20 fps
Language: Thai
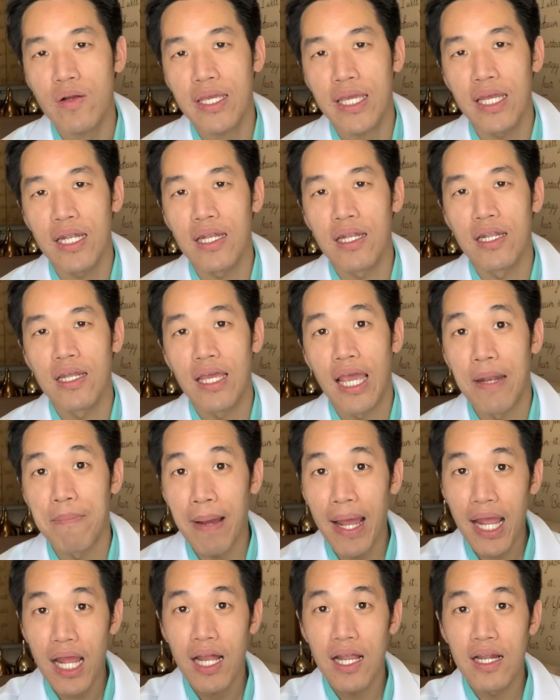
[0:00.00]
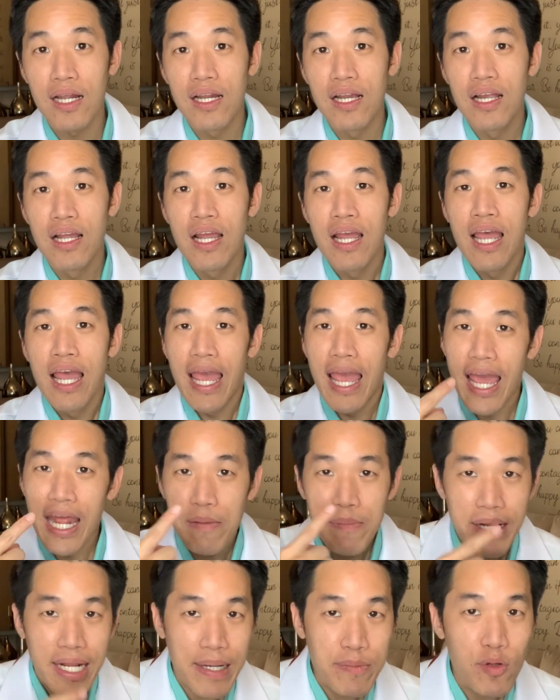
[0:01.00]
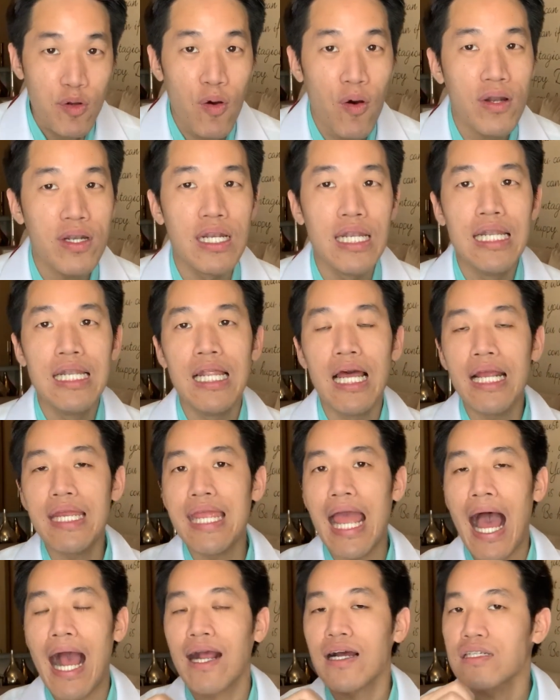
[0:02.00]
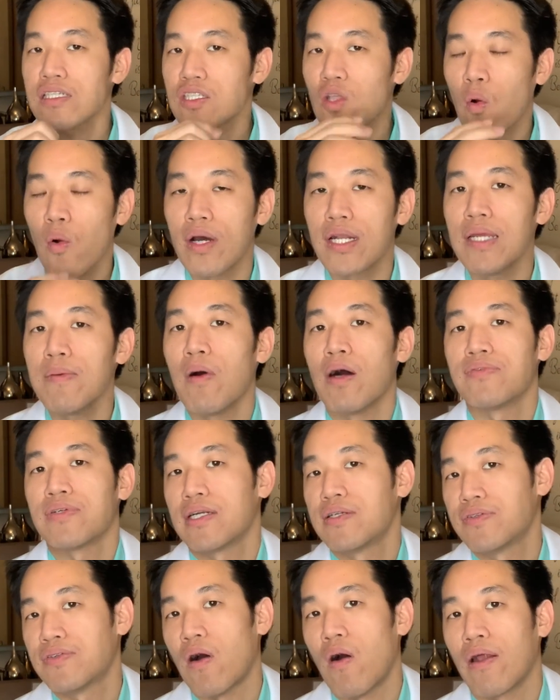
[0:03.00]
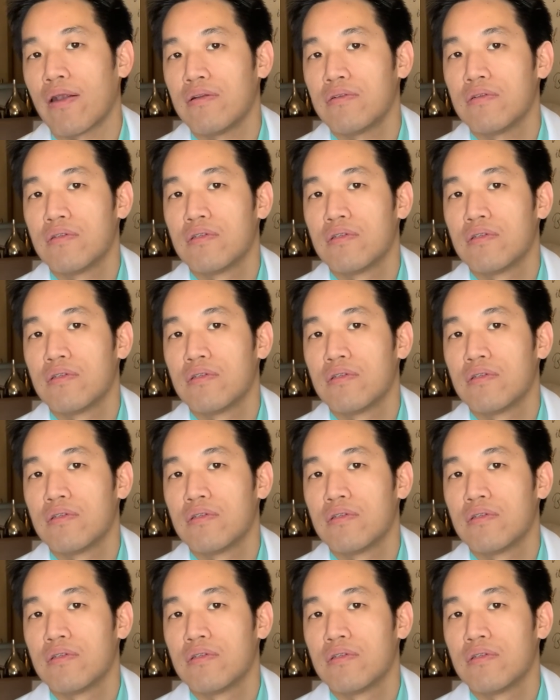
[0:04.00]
ต้องกินเห็นไหมครับทุกคนเรื่องยาก็ตรงกับที่หมอฟันสอน